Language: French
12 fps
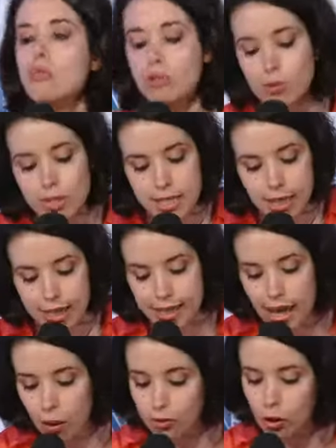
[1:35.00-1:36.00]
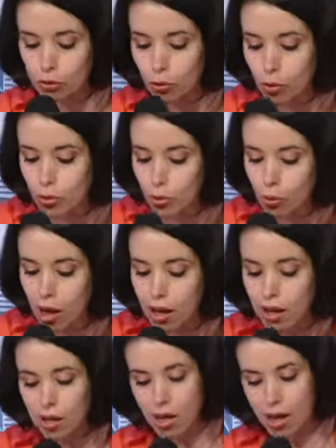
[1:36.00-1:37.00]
vous pouvez nous le dire, les gars, on est entre nous. Hein.